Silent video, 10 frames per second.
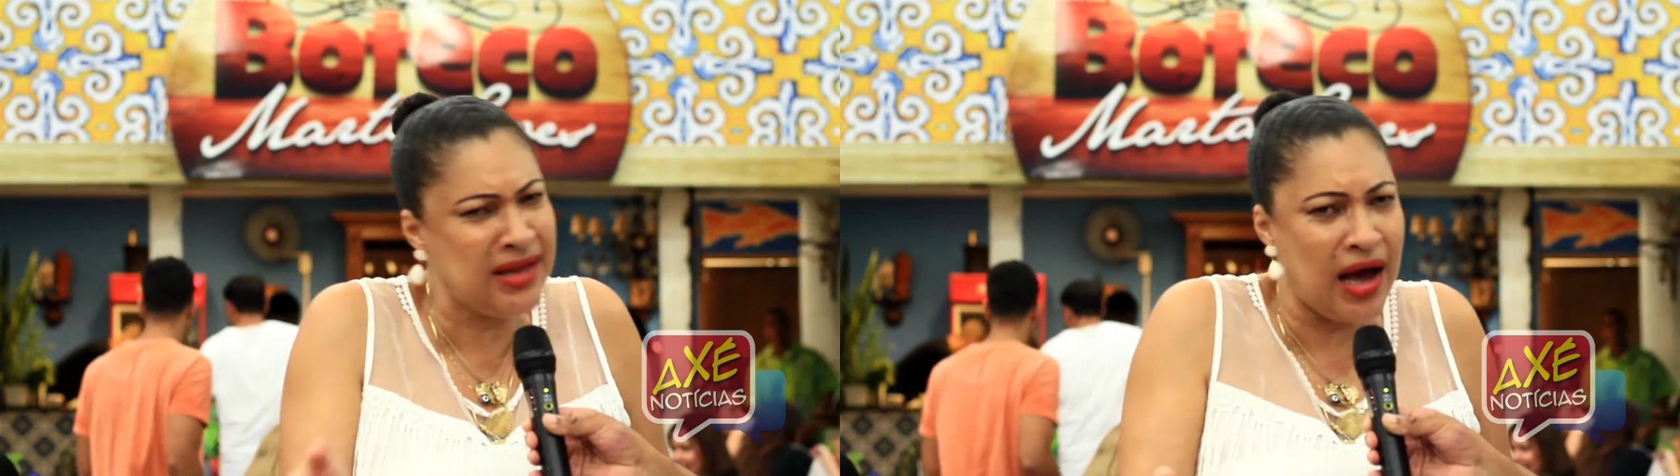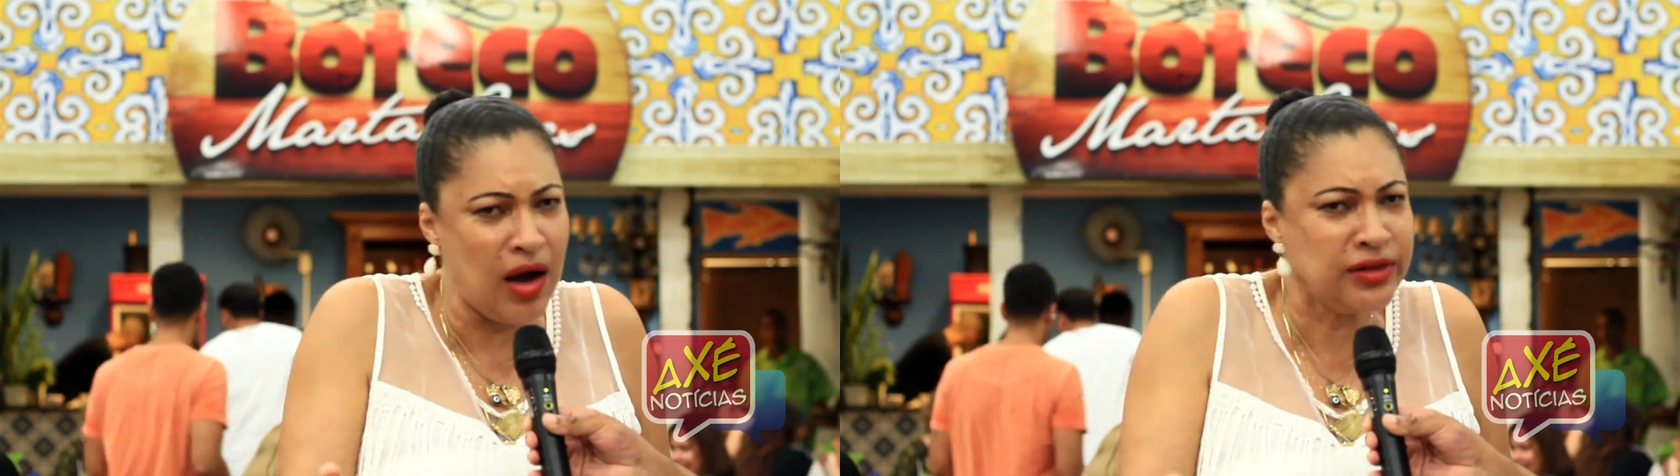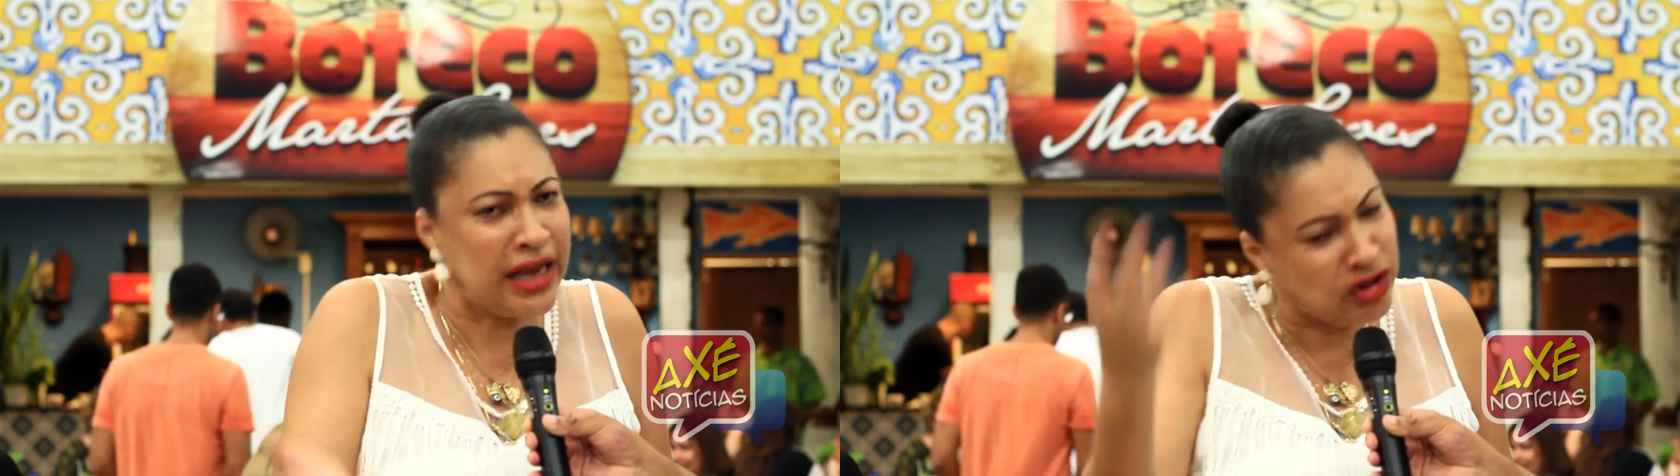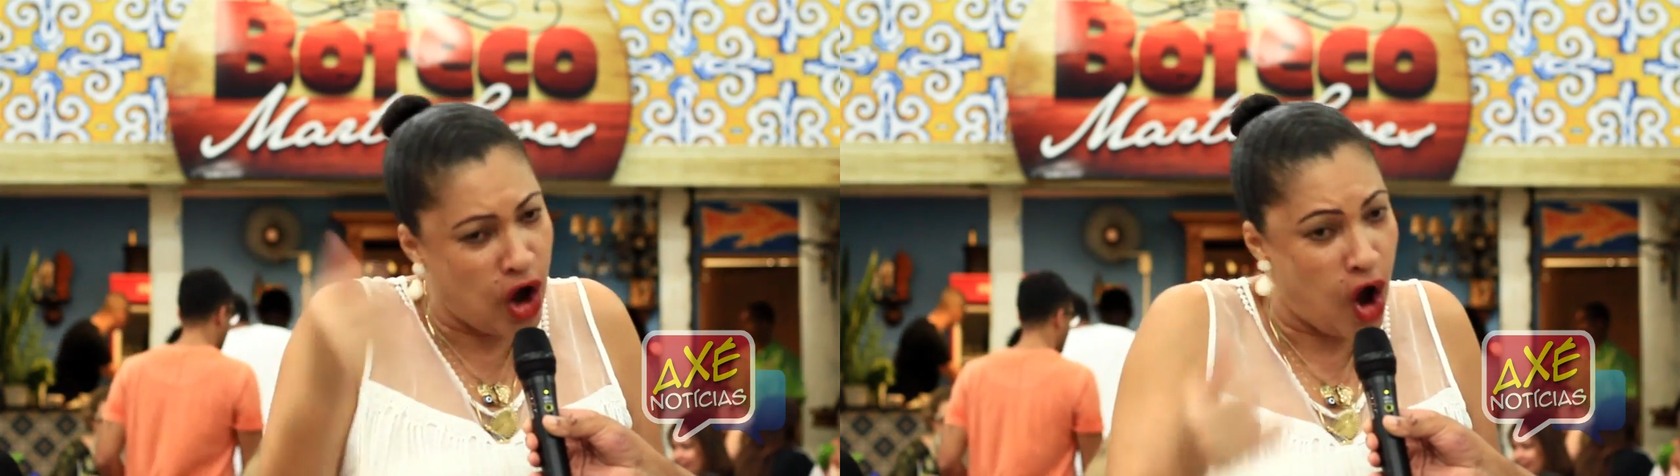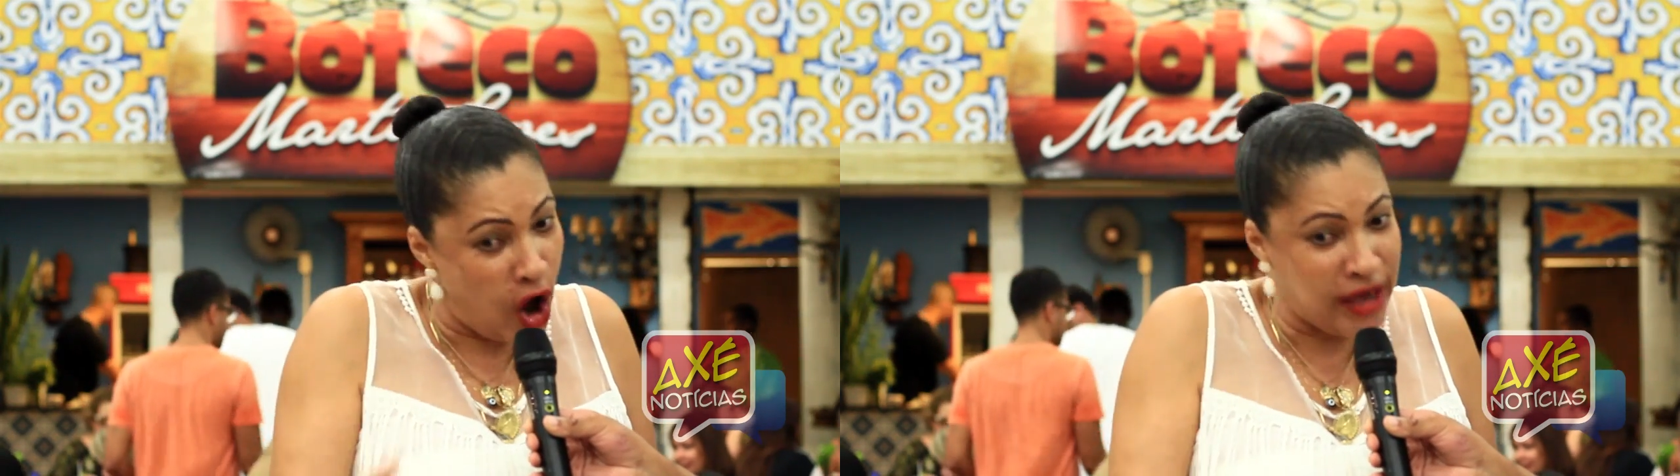Não, tem
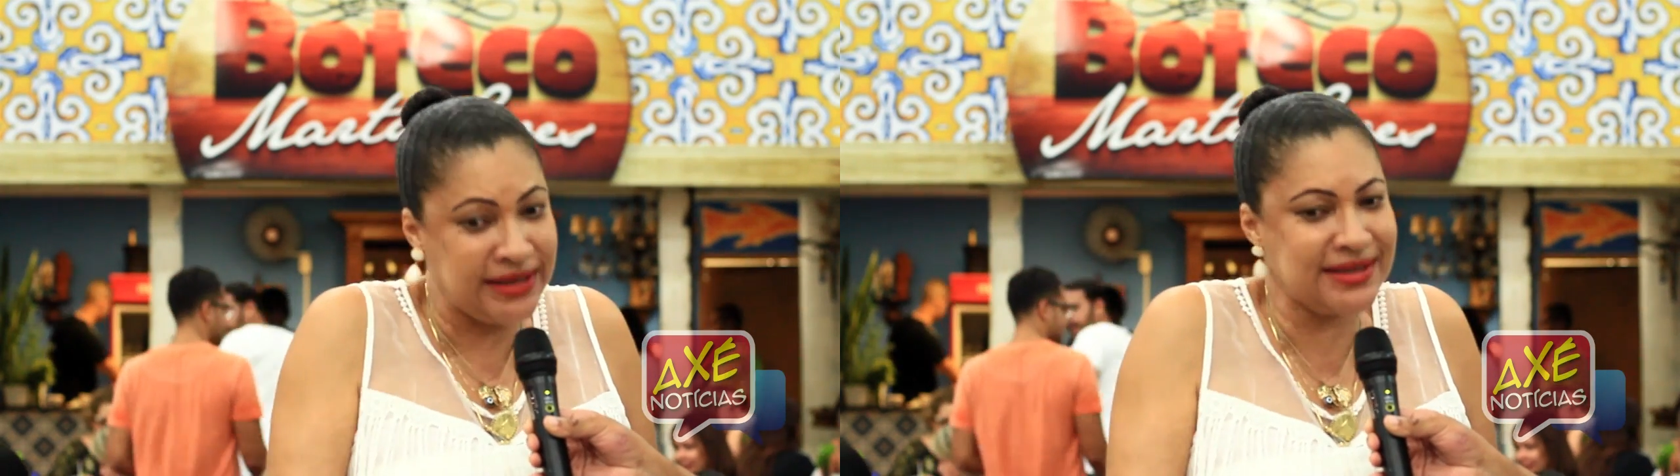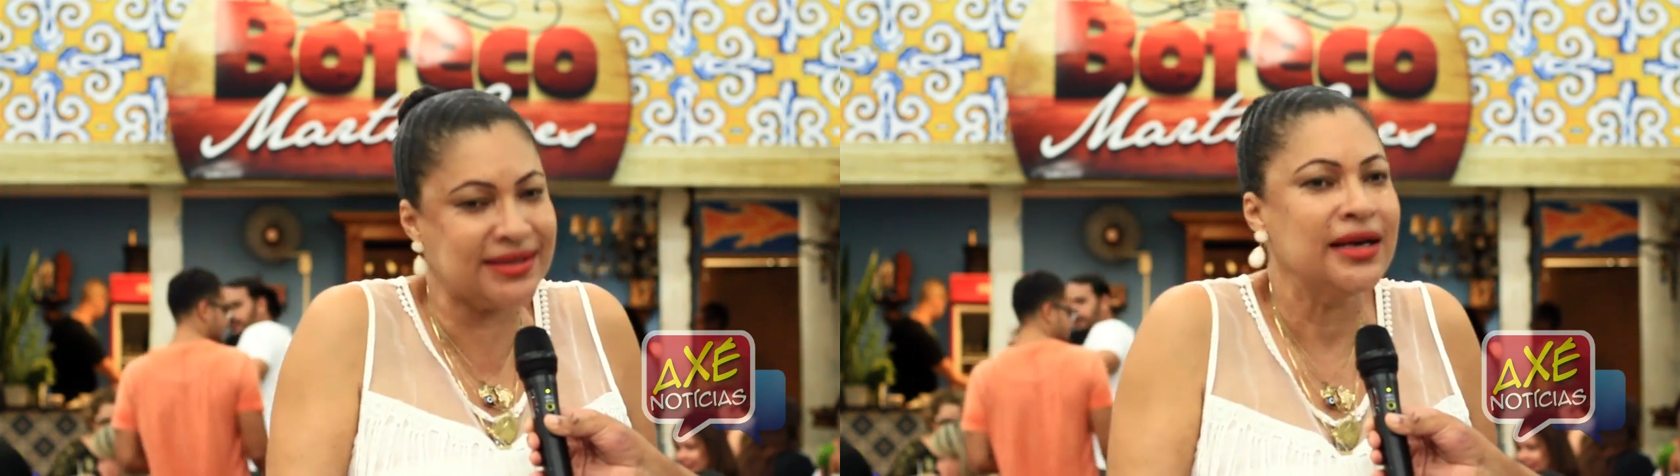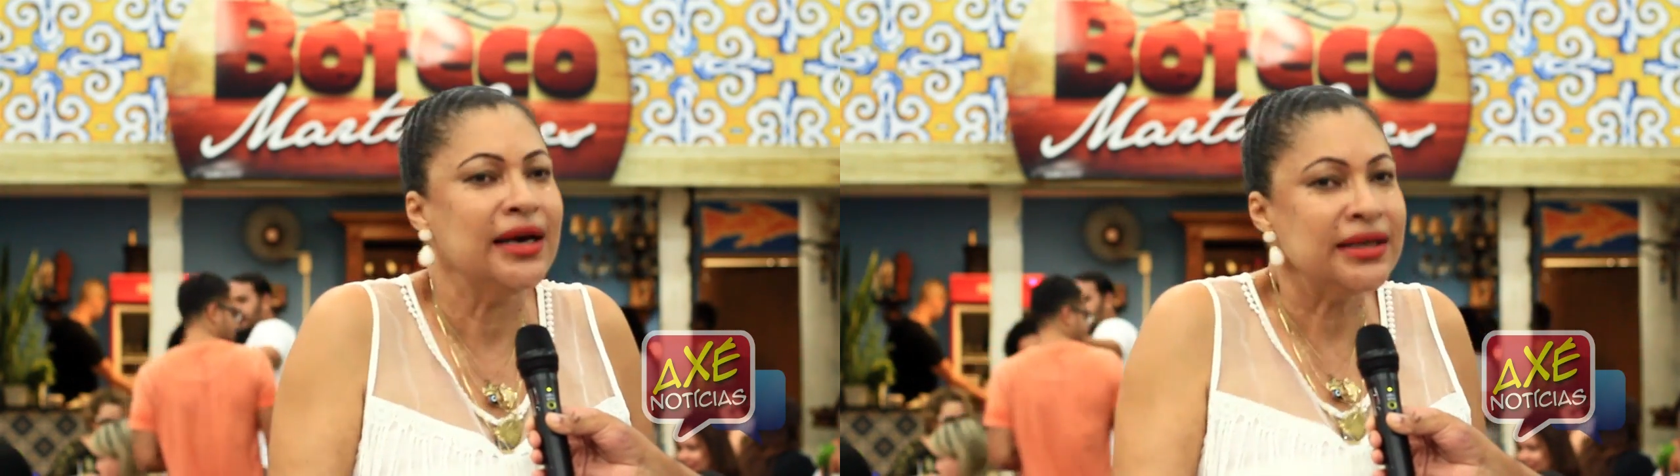nós,